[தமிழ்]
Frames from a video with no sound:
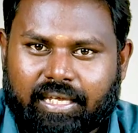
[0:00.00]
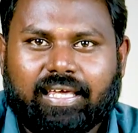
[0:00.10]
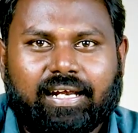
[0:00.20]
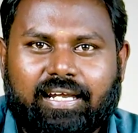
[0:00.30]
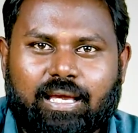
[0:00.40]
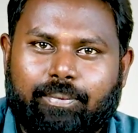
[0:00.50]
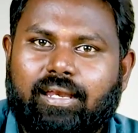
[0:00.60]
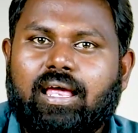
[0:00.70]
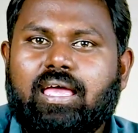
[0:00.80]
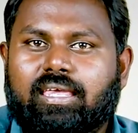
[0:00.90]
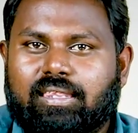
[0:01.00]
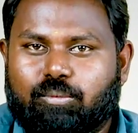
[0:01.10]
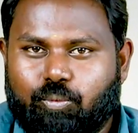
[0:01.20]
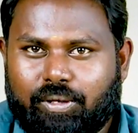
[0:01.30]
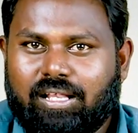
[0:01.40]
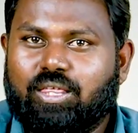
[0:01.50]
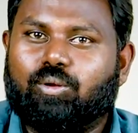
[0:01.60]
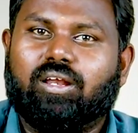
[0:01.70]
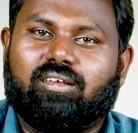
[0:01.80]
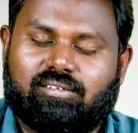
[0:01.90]
நீங்கள் ரெடி அப்படின்னா இந்த முப்பதாம்
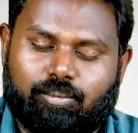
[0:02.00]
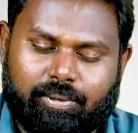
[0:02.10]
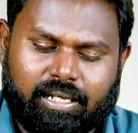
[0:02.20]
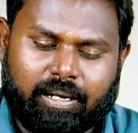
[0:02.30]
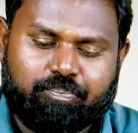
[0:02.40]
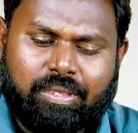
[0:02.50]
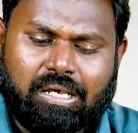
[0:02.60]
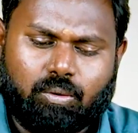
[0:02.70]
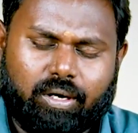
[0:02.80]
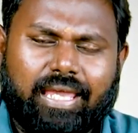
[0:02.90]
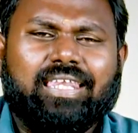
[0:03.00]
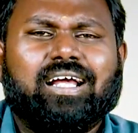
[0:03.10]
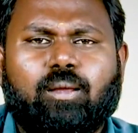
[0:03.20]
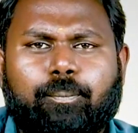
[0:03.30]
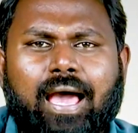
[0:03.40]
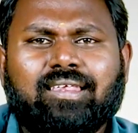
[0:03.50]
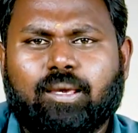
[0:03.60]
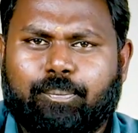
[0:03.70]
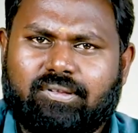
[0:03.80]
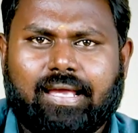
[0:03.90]
தேதிக்குள்ளே ரிஜிஸ்டர் பண்ணுங்கள் ஓகே இதுக்கான
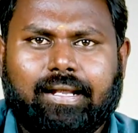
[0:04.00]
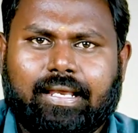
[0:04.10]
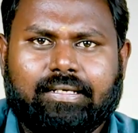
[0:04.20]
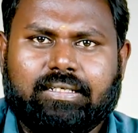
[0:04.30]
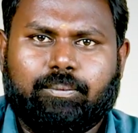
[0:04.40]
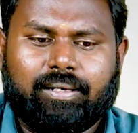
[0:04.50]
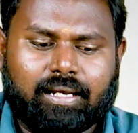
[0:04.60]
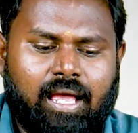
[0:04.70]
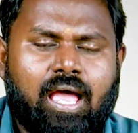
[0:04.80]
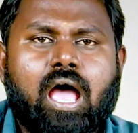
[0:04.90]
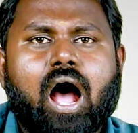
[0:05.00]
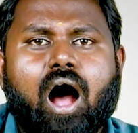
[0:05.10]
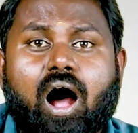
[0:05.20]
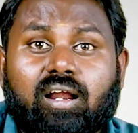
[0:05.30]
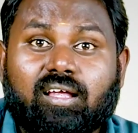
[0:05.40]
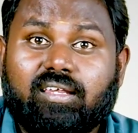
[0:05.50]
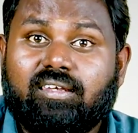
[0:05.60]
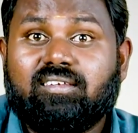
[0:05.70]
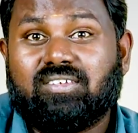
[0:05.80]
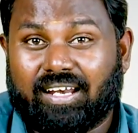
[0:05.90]
பேட்ச் எப்போ ஸ்டார்ட் ஆகுது அப்படின்னா ஆறாம்
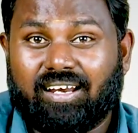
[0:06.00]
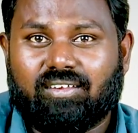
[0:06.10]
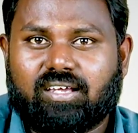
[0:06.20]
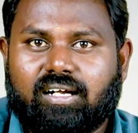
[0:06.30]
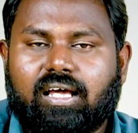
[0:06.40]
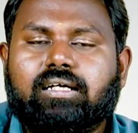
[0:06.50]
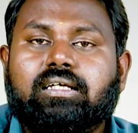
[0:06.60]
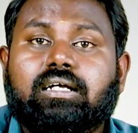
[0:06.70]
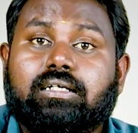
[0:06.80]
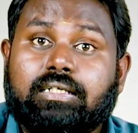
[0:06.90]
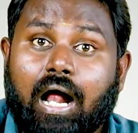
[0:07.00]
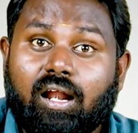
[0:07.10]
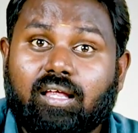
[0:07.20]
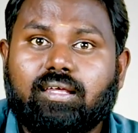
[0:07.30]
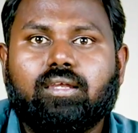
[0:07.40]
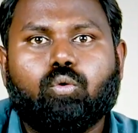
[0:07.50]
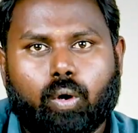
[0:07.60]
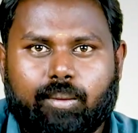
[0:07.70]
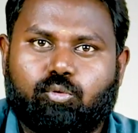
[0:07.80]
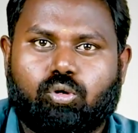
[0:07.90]
தேதி சென்னையில் ஸ்டார்ட் ஆகுது நாலாம் தேதி
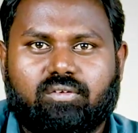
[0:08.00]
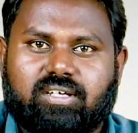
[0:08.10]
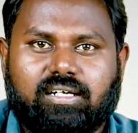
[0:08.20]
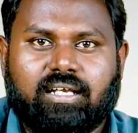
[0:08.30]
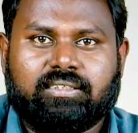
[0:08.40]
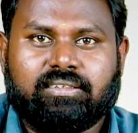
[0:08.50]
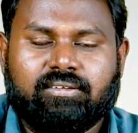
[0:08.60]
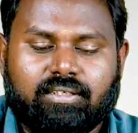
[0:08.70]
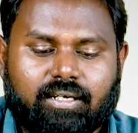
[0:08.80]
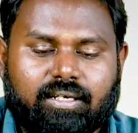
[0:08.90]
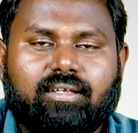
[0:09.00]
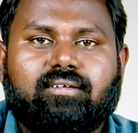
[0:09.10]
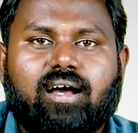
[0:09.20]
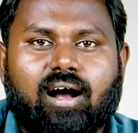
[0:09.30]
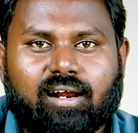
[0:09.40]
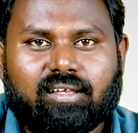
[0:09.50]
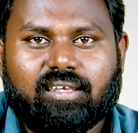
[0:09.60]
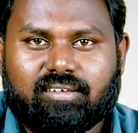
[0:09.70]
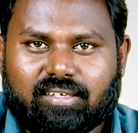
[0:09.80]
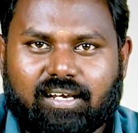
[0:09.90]
கோயம்புத்தூரில் ஸ்டார்ட் ஆகுது எஸ் ஆறாம்
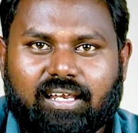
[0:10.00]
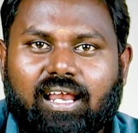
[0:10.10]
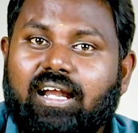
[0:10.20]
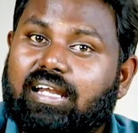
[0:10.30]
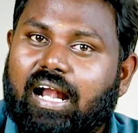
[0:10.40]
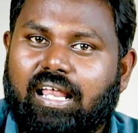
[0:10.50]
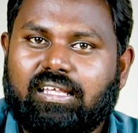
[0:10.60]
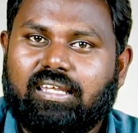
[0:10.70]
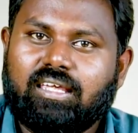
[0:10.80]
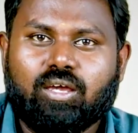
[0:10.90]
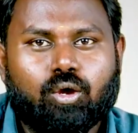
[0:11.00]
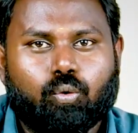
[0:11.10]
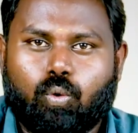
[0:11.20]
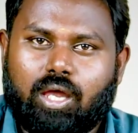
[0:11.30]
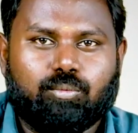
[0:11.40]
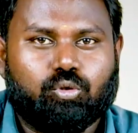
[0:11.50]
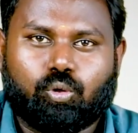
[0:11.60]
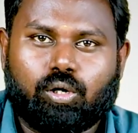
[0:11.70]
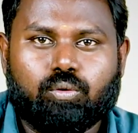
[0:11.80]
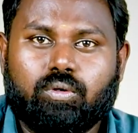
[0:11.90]
தேதி சென்னையில் நாலாம் தேதி
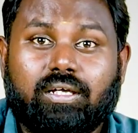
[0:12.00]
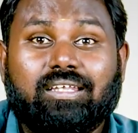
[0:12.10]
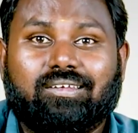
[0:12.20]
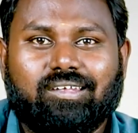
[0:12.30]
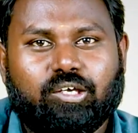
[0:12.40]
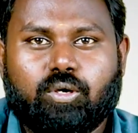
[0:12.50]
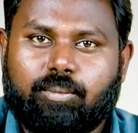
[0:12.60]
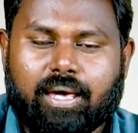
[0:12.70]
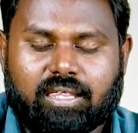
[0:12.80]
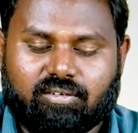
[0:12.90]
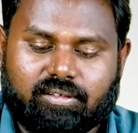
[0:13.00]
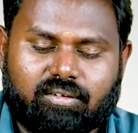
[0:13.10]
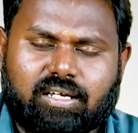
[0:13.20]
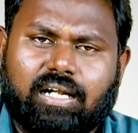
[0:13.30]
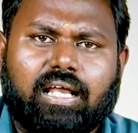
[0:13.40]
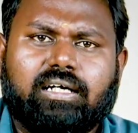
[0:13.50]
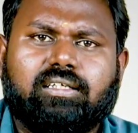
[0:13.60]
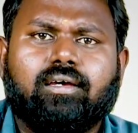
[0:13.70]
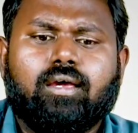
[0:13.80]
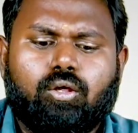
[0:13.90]
கோயம்புத்தூர்லேயும் இந்த சிக்யூஐ பேட்ச் வந்து ஸ்டார்ட்
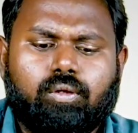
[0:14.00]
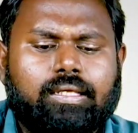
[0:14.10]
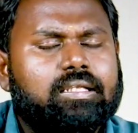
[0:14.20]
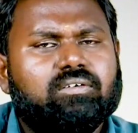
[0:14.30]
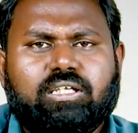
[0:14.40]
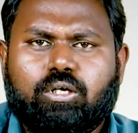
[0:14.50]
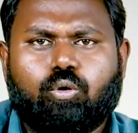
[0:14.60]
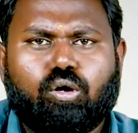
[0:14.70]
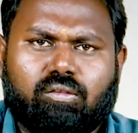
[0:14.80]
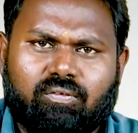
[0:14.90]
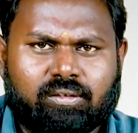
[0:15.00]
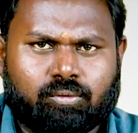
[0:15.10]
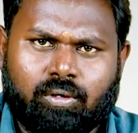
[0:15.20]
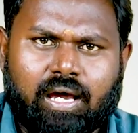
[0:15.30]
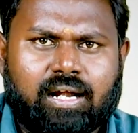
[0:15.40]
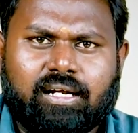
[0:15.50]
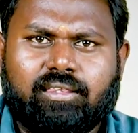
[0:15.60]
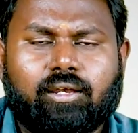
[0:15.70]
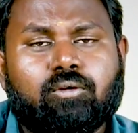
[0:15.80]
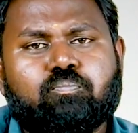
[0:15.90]
ஆகுது ஸோ இதுக்கு வந்து கோர்ஸ் ஃபீஸ் உங்களுக்கு ஆல்ரெடி
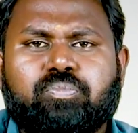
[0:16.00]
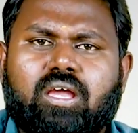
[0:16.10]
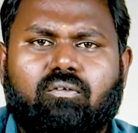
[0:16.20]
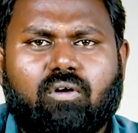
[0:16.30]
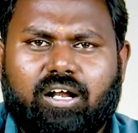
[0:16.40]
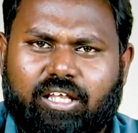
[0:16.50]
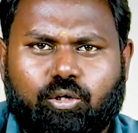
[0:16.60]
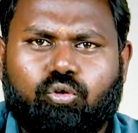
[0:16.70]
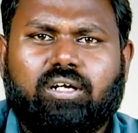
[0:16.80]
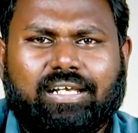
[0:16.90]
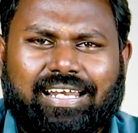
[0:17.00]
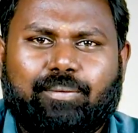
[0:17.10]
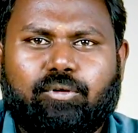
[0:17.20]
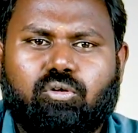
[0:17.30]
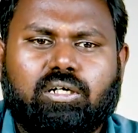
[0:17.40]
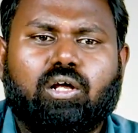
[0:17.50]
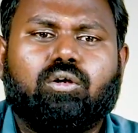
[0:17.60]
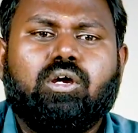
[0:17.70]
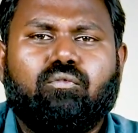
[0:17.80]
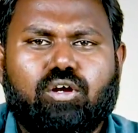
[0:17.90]
தெரியும் ஃபார்ட்டி தௌசண்ட் நிறைய பேர் சொல்லுங்க
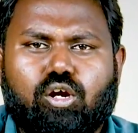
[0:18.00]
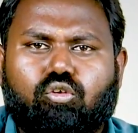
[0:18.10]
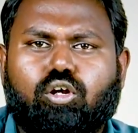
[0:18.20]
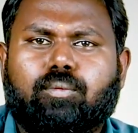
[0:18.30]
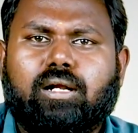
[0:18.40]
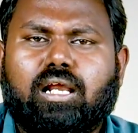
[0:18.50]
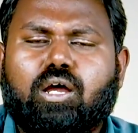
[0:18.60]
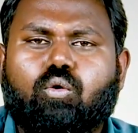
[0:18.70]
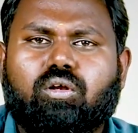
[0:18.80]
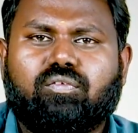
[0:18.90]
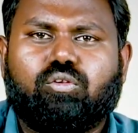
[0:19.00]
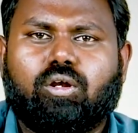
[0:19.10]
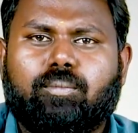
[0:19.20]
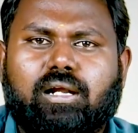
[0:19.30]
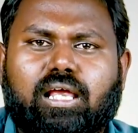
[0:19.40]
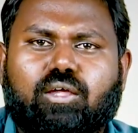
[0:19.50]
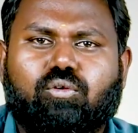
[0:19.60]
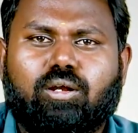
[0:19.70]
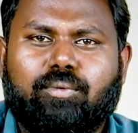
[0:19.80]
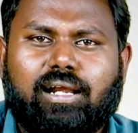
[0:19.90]
வீடியோவில் சொல்ல மாட்டாங்க கோர்ஸ் ஃபீஸ் சொல்ல மாட்டாங்க
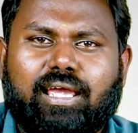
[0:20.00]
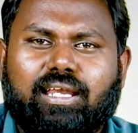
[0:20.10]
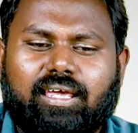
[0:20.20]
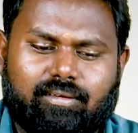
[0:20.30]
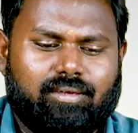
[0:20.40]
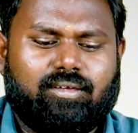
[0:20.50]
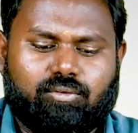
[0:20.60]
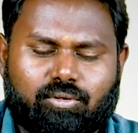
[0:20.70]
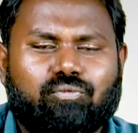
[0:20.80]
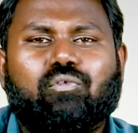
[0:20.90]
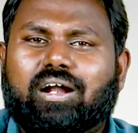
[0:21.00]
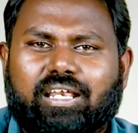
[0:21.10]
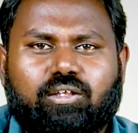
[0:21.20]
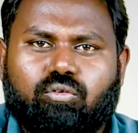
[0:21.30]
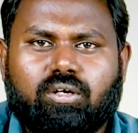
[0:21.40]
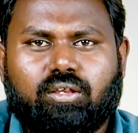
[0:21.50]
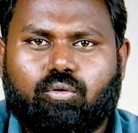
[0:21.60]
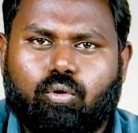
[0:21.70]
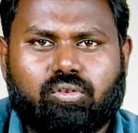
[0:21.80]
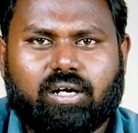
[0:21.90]
சொல்ல மாட்டாங்கன்னு ஸோ ஃபார்ட்டி தௌசண்ட் இது
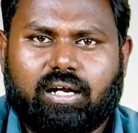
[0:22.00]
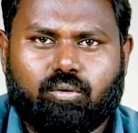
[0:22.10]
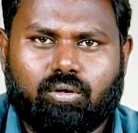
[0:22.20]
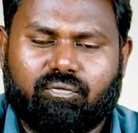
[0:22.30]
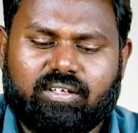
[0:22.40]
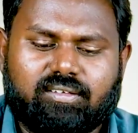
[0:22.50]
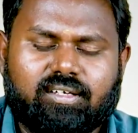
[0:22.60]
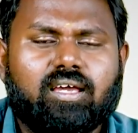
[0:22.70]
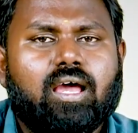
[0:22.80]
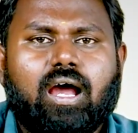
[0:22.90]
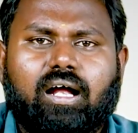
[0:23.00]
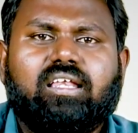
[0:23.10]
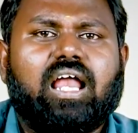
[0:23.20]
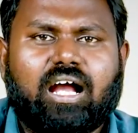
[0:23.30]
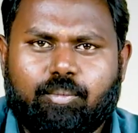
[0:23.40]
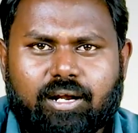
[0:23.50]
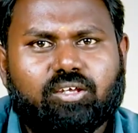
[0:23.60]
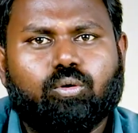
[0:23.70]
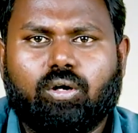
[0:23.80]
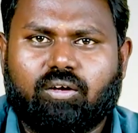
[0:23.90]
கோர்ஸுக்கான ஒரு ஃபீஸு அது
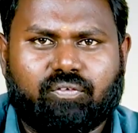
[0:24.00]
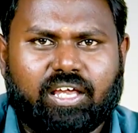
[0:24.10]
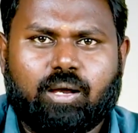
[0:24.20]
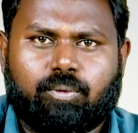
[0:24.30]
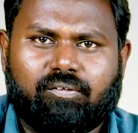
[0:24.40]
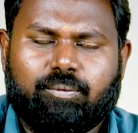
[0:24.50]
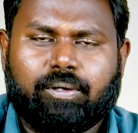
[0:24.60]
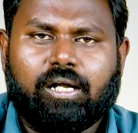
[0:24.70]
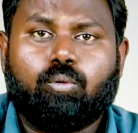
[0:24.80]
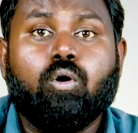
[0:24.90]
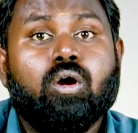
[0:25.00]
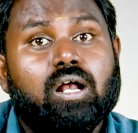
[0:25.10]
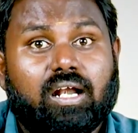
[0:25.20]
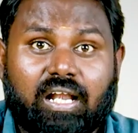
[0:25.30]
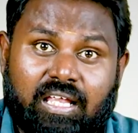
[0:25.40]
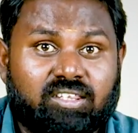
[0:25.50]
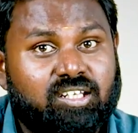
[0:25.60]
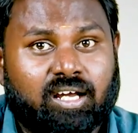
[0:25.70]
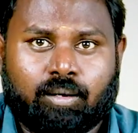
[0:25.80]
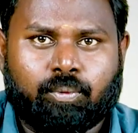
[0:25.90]
அக்கமடேஷன் உங்களுக்கு ஃப்ரீயாக ப்ரொவைட் பண்ணிவிடுவோம்
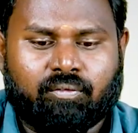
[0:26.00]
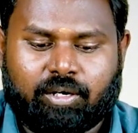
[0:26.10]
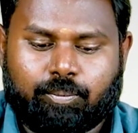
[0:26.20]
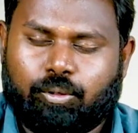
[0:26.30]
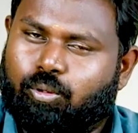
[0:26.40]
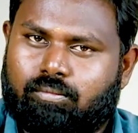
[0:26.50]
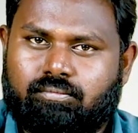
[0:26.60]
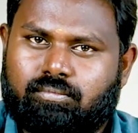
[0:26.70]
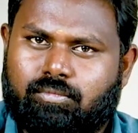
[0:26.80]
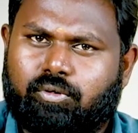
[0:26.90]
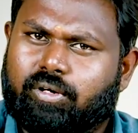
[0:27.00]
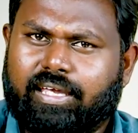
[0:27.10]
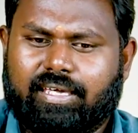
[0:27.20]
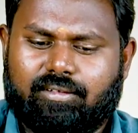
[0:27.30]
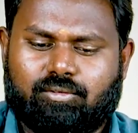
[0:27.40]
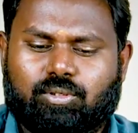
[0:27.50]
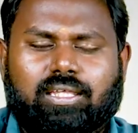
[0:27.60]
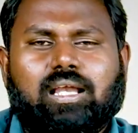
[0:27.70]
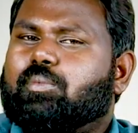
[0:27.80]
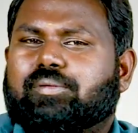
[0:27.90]
லஞ்ச் நாங்கள் ப்ரொவைட் பண்ணுறோம் ஓகே ஸோ
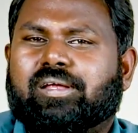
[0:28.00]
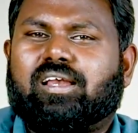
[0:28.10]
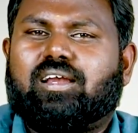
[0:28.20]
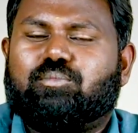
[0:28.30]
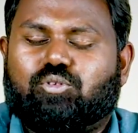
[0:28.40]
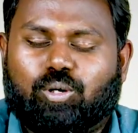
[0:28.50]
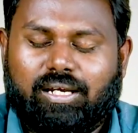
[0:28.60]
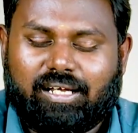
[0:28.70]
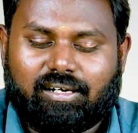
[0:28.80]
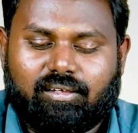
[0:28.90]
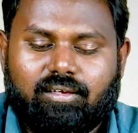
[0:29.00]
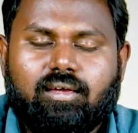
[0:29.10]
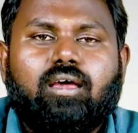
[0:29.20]
இதெல்லாம் நம்ம ஜென்ரலாக நம்ம சொல்லிட்டு இருக்கிறது